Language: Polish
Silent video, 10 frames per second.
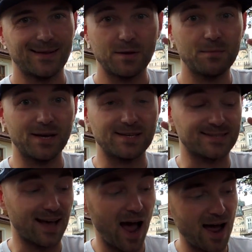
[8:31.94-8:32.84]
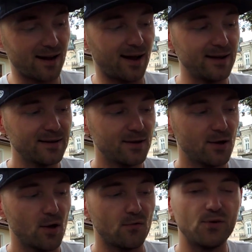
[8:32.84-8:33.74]
tam na miejsce, ale
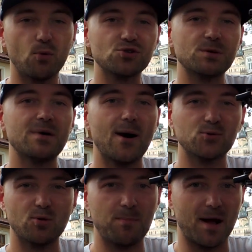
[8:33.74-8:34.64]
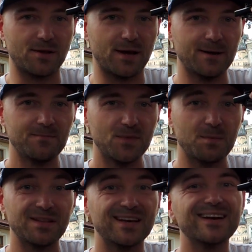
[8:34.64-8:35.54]
wyłączamy autołapanie
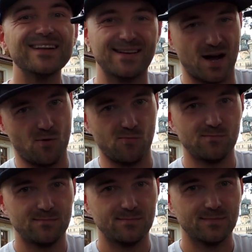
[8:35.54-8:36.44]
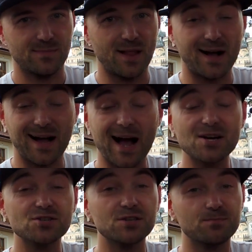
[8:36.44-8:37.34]
i będę klikał na
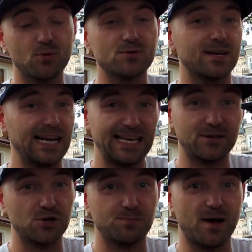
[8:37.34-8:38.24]
każdy buzer, jaki tylko się